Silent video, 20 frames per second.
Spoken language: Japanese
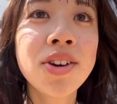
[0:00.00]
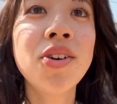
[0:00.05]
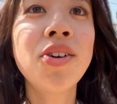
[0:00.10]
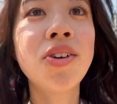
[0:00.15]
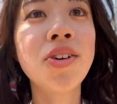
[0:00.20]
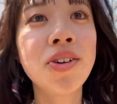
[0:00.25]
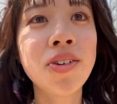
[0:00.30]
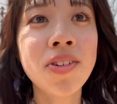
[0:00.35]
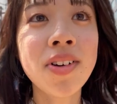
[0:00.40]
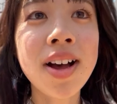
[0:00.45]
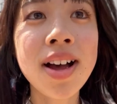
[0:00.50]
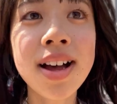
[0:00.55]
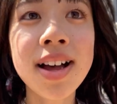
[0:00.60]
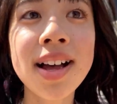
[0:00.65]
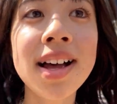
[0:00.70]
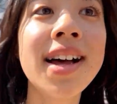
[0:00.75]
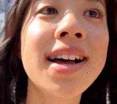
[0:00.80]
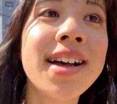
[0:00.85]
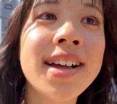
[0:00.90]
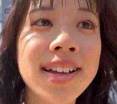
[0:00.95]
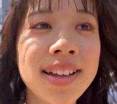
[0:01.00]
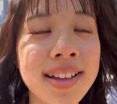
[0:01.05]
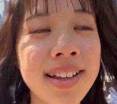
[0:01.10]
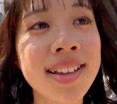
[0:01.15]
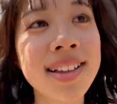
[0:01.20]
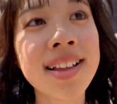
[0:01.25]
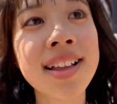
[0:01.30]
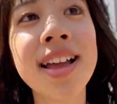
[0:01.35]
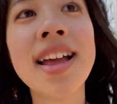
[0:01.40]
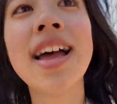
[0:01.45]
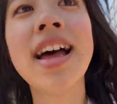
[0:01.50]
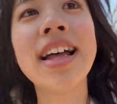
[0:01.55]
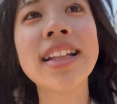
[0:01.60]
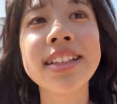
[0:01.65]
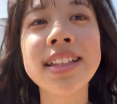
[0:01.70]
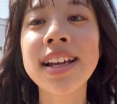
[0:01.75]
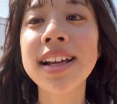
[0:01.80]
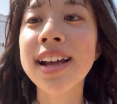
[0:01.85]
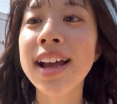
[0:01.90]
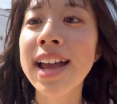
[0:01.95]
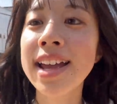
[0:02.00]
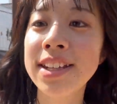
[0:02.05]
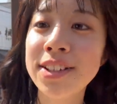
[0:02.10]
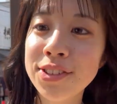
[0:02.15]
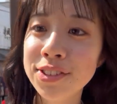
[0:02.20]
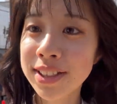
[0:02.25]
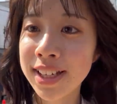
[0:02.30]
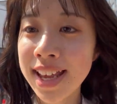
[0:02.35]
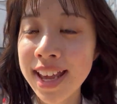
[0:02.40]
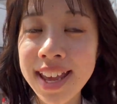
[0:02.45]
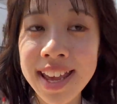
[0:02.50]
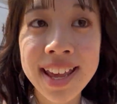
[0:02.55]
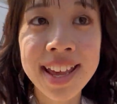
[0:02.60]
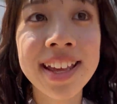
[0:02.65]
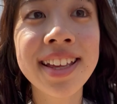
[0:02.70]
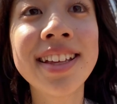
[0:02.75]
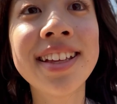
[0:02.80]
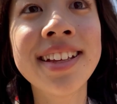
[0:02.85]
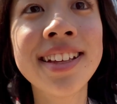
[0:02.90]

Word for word: 今日はあったかいので